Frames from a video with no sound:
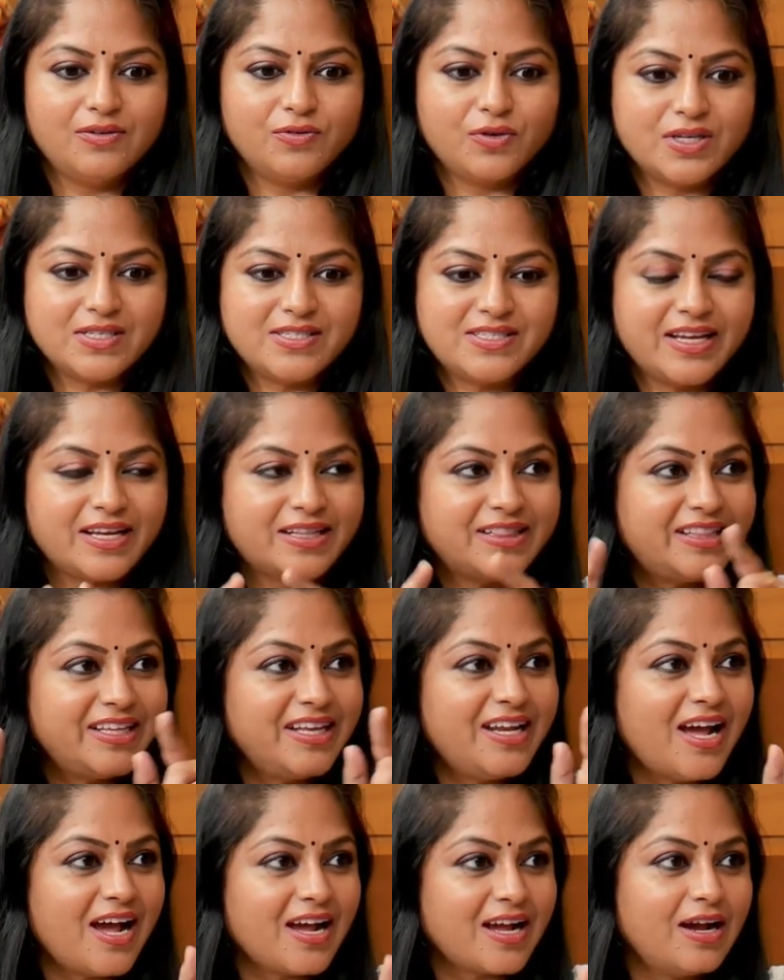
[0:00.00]
ఒక
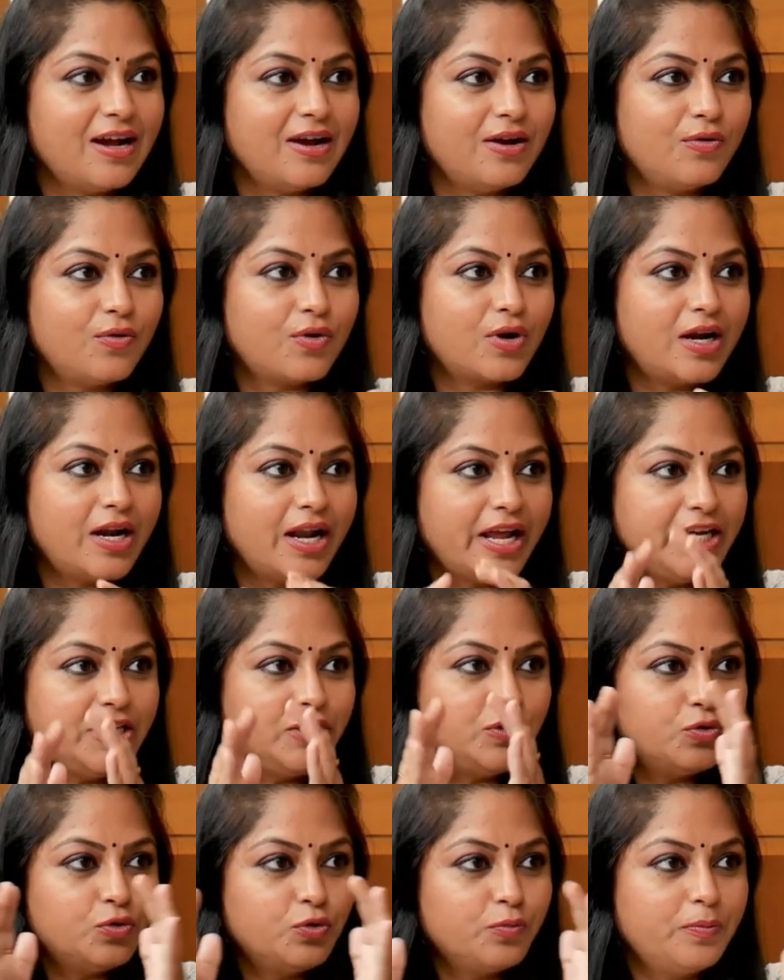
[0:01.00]
శక్తిలాగా ఒక
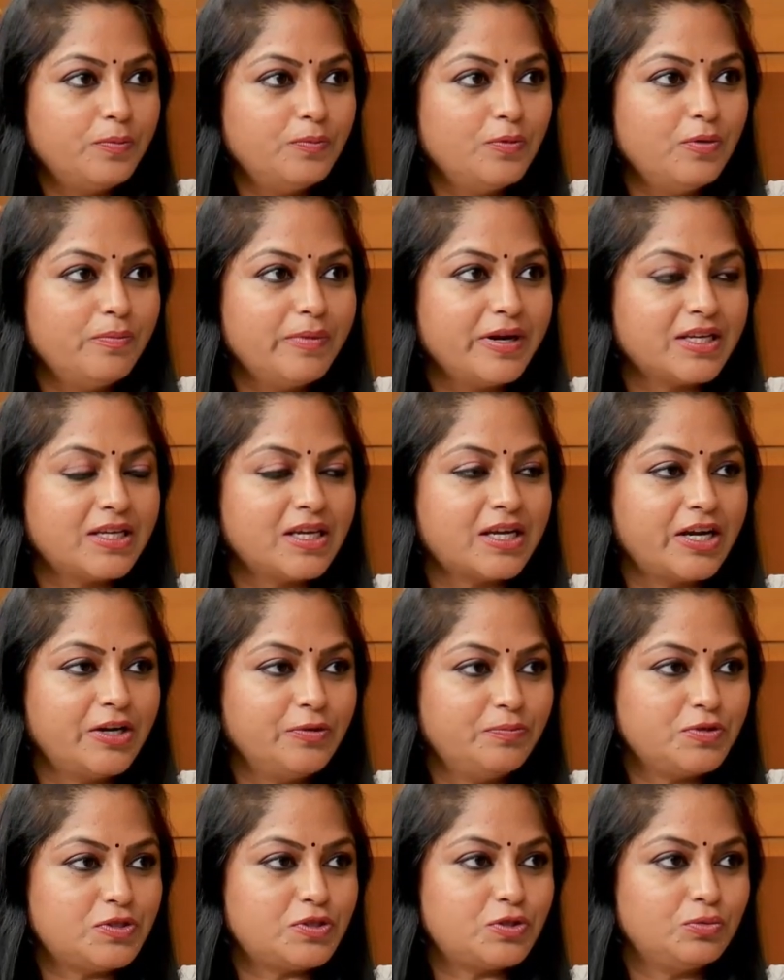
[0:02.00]
లైట్ రూపంలో మనకి
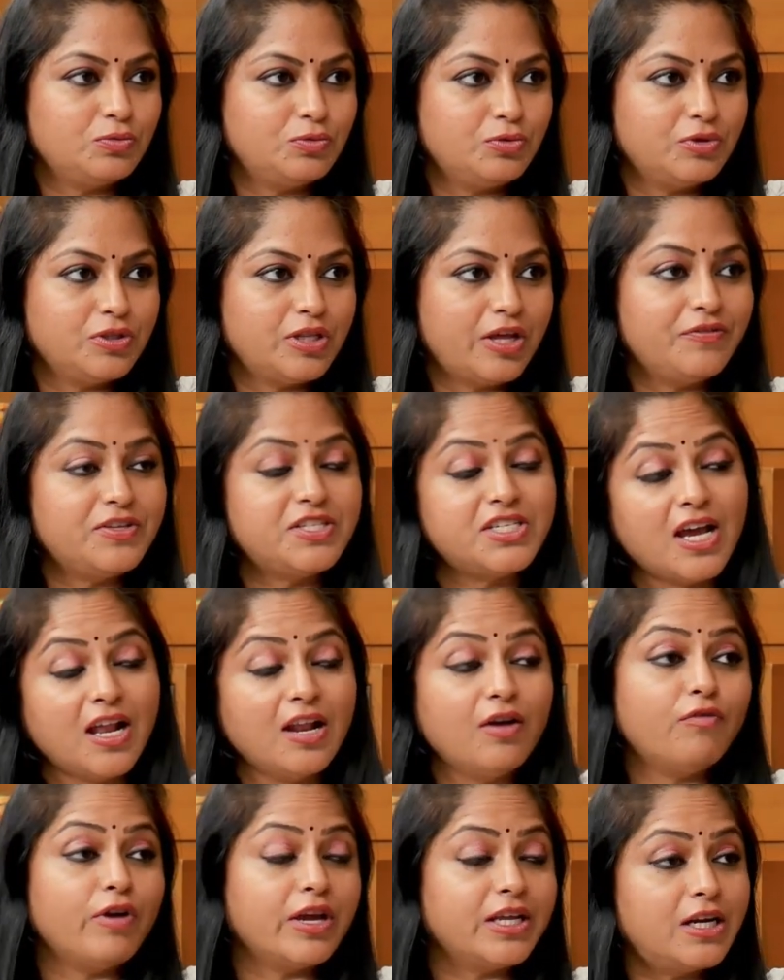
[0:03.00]
కనిపిస్తూ ఉంటుంది అవి
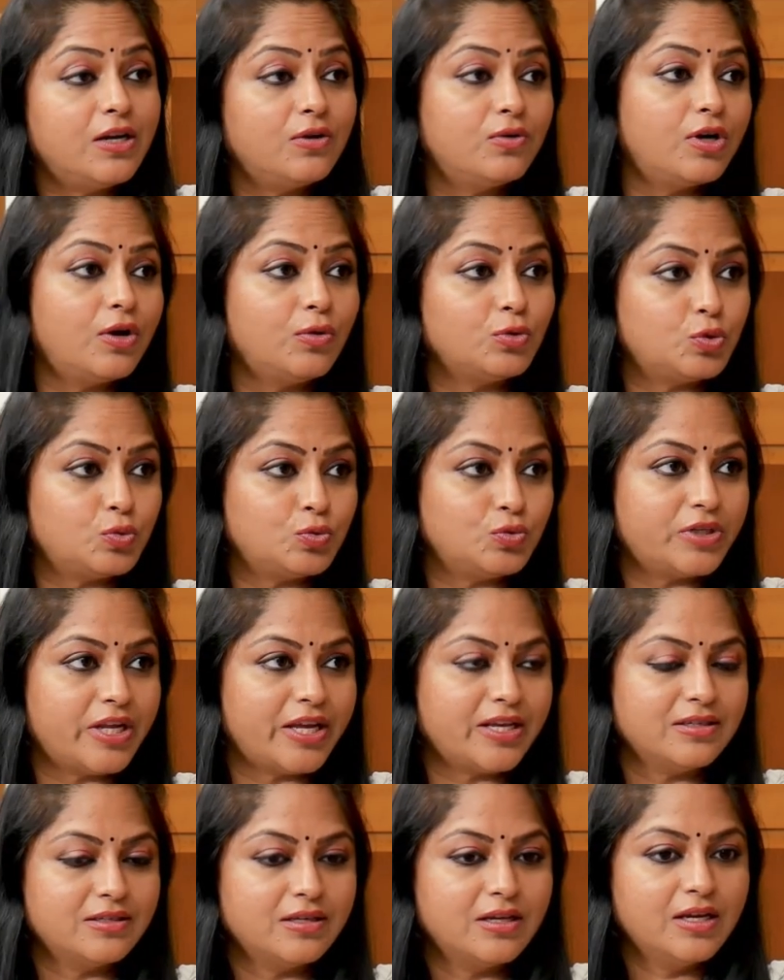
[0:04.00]
చాలా వైరల్ కూడా అవుతూ
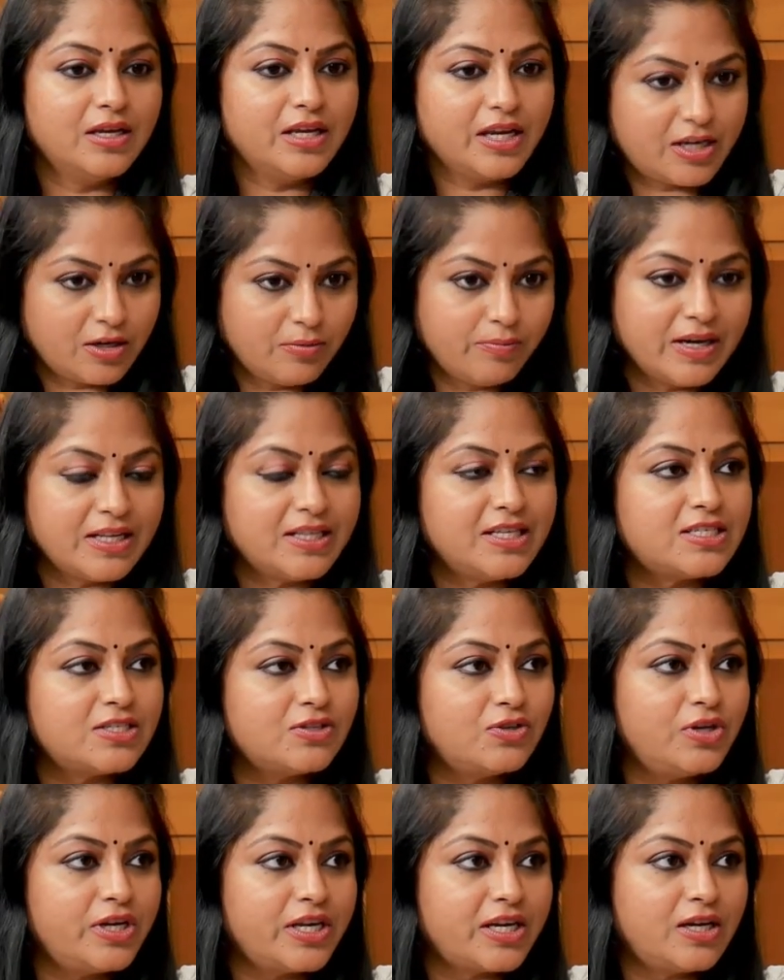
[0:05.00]
ఉంటాయి ఇక్కడ మన
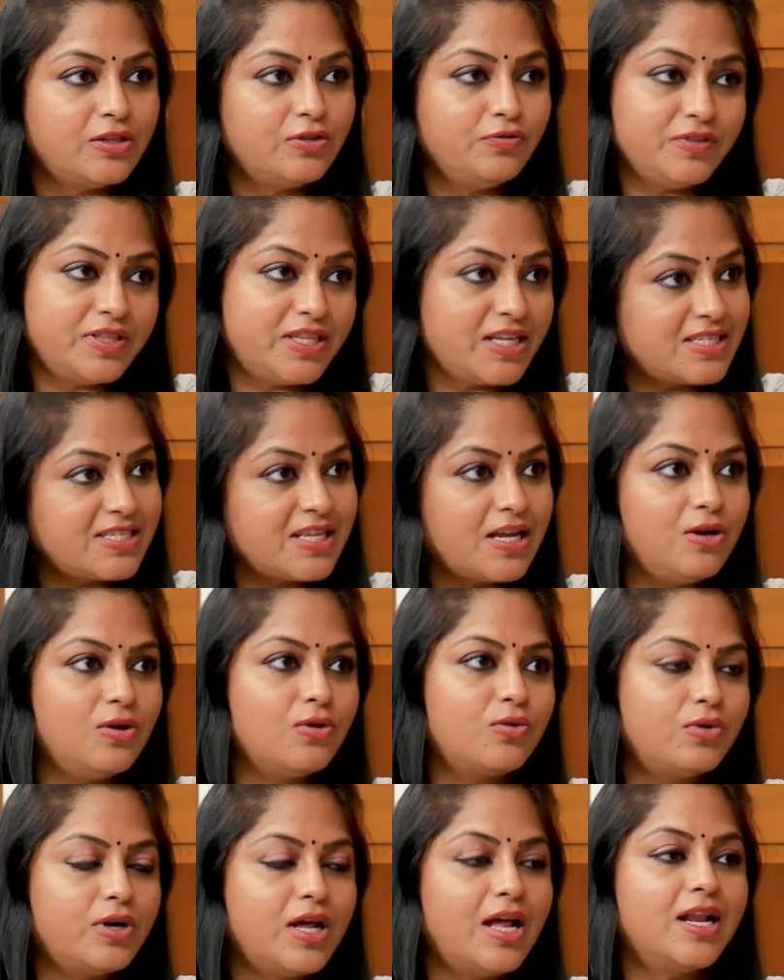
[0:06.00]
దేశంలోనే కాదు
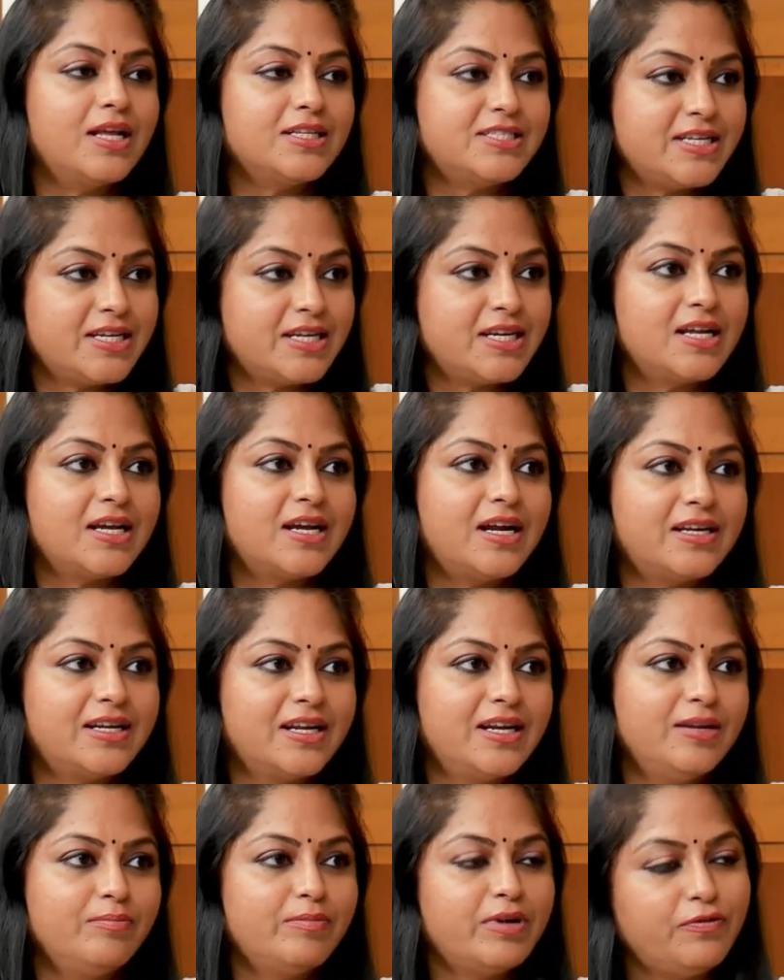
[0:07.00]
విదేశాల్లో కూడా అలా జరిగిన
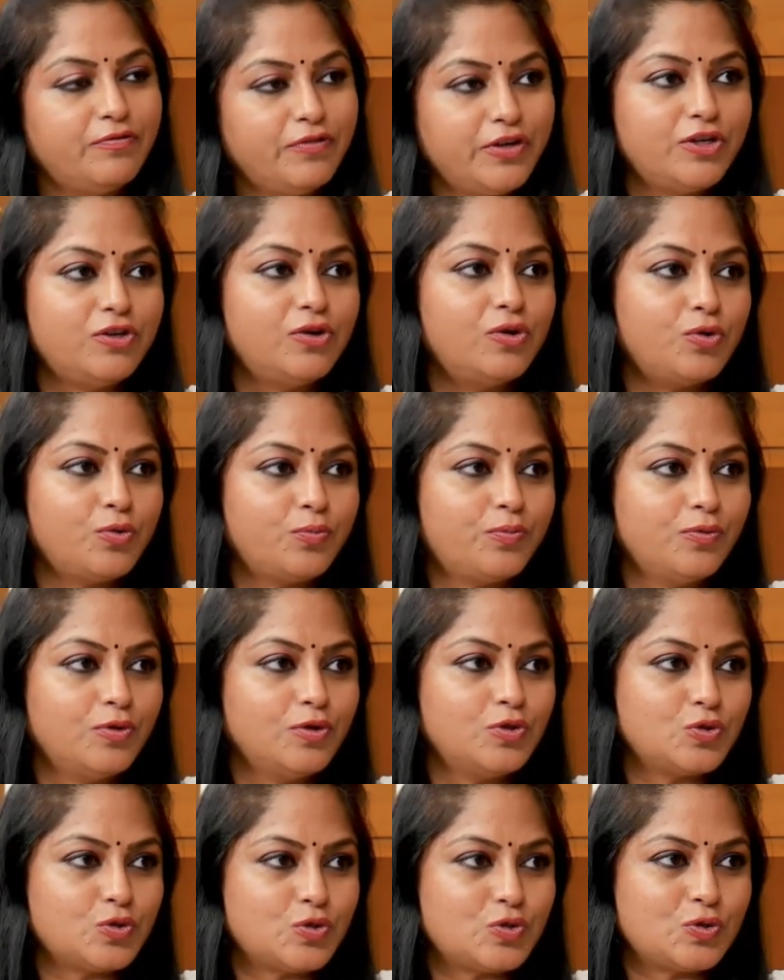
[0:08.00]
ఘటనల్ని మనం వీడియో
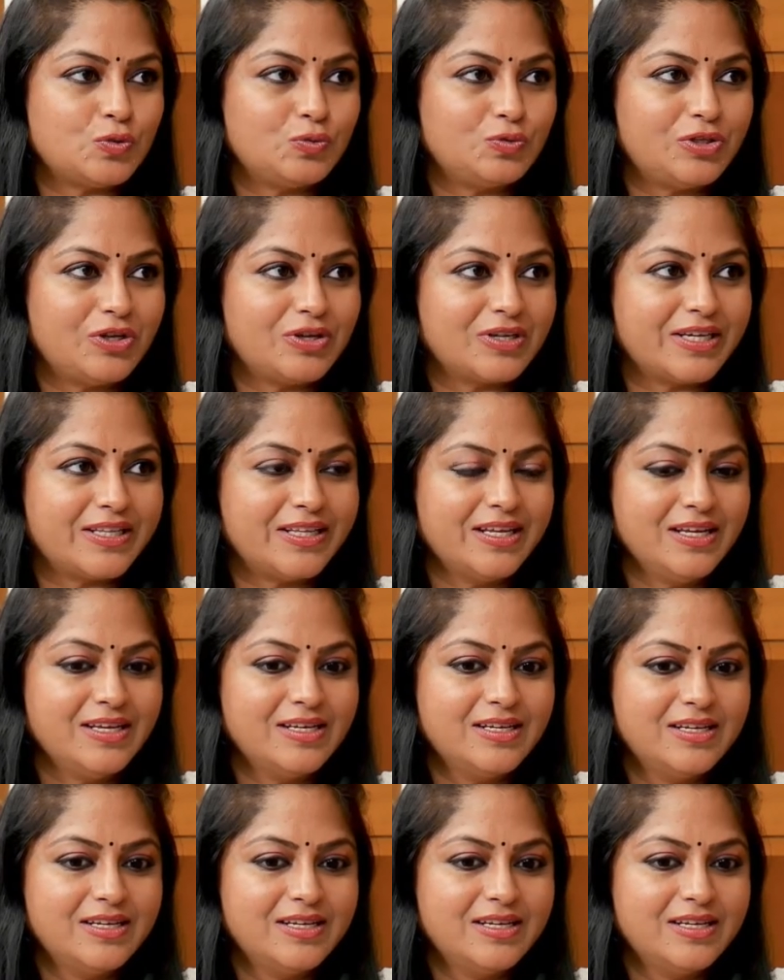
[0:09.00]
రూపంలో చూస్తూ ఉంటాం కదా